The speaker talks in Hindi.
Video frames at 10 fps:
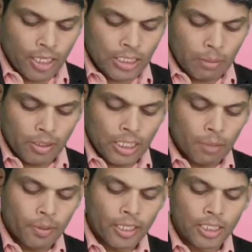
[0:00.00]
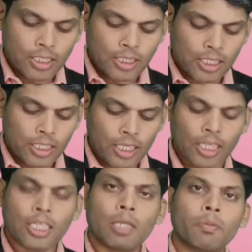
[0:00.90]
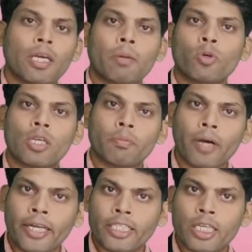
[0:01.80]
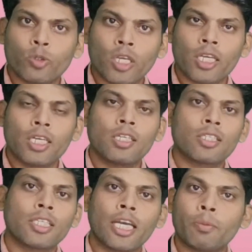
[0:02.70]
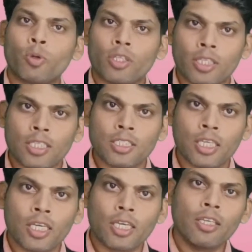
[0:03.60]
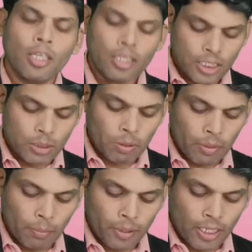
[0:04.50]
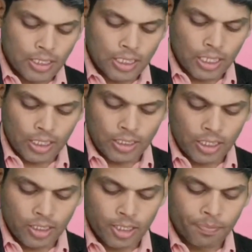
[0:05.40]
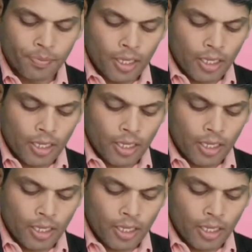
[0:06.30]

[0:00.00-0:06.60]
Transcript: इसके बाद यहाँ पे एनालिसिस करने के आधार पे आपको ये आइडिया हो जाएगा कि आई कितना अच्छा है जिसमें हमें एप्लीकेशन लगानी चाहिए